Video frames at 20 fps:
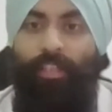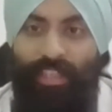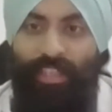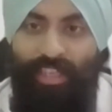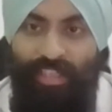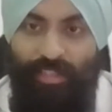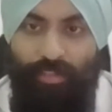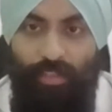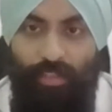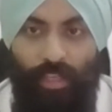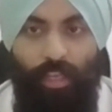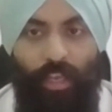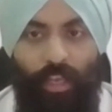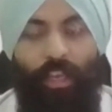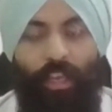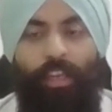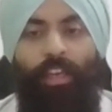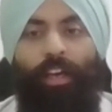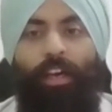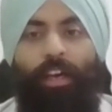yes
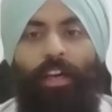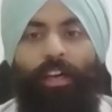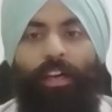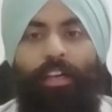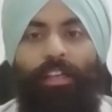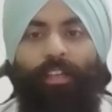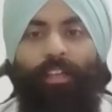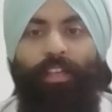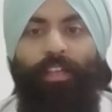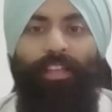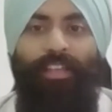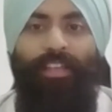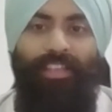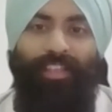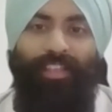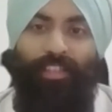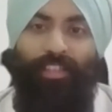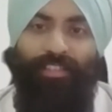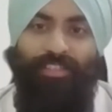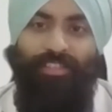uh,
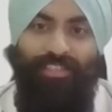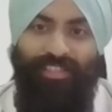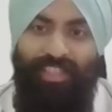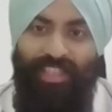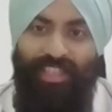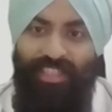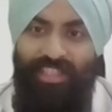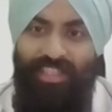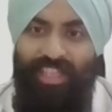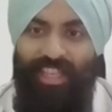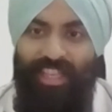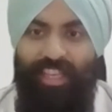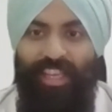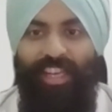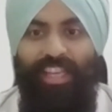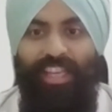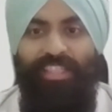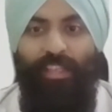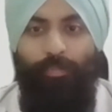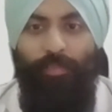सर्जरी के
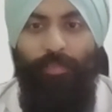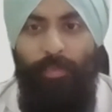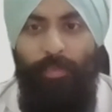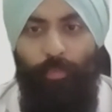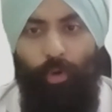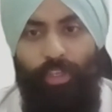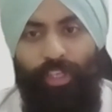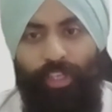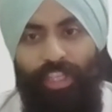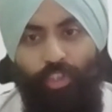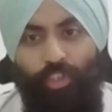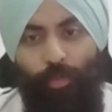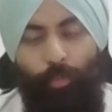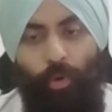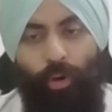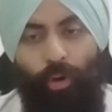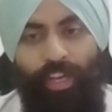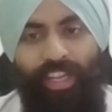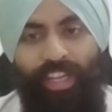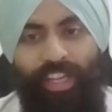लिए सबसे इम्पोर्टेंट जो
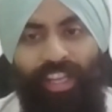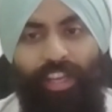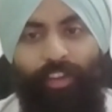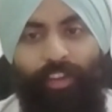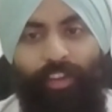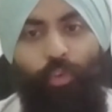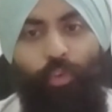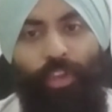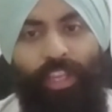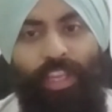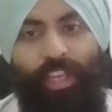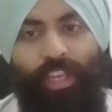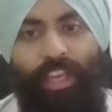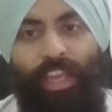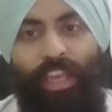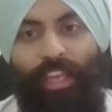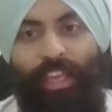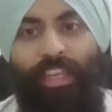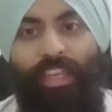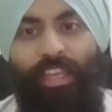पॉइंट है वो ये
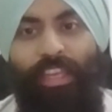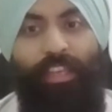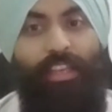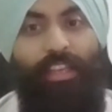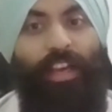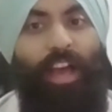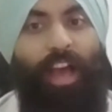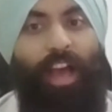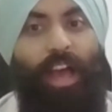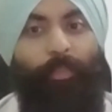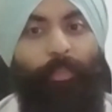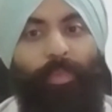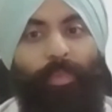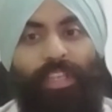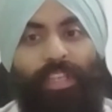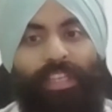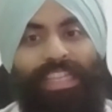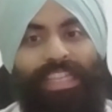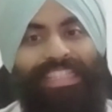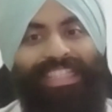है कि आप
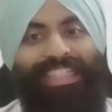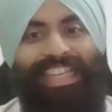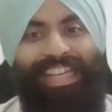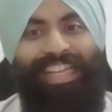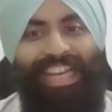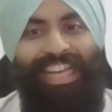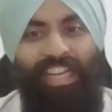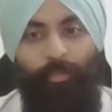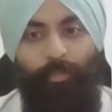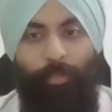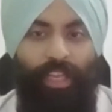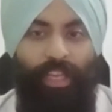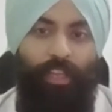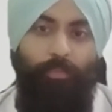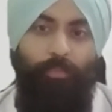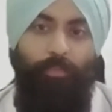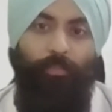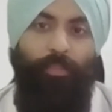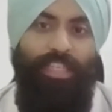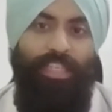किस ग्रेड पे
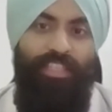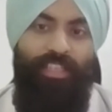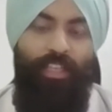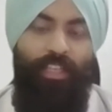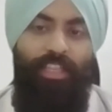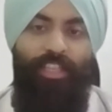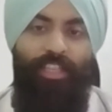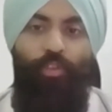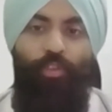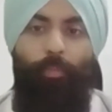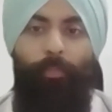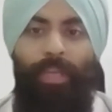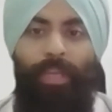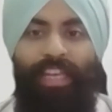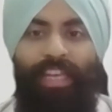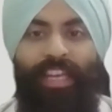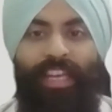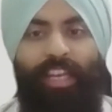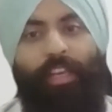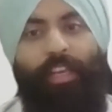हैं बेसिकली जो
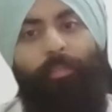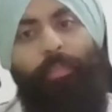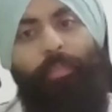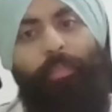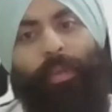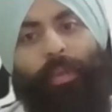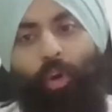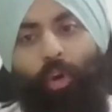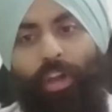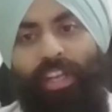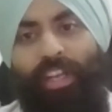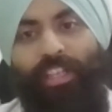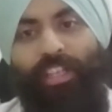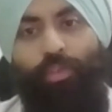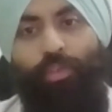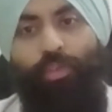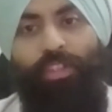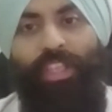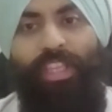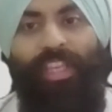मेन में बॉल्डनेस
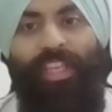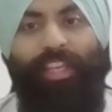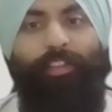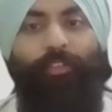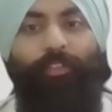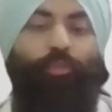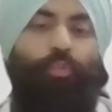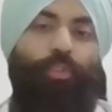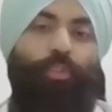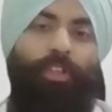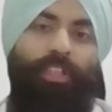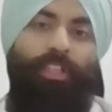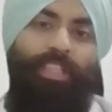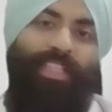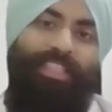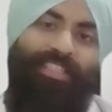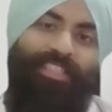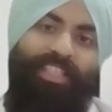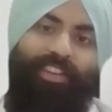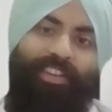होती है वो इट
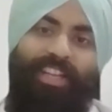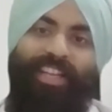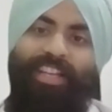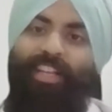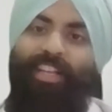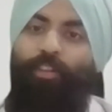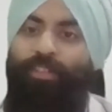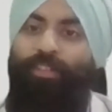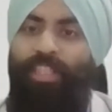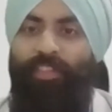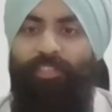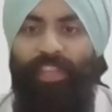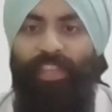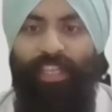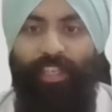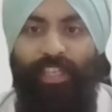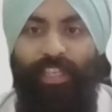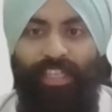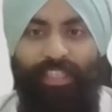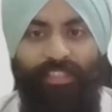इज डिवाइडेड इनटू सेवन
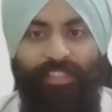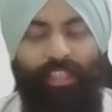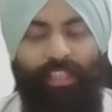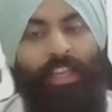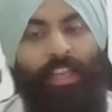ग्रेड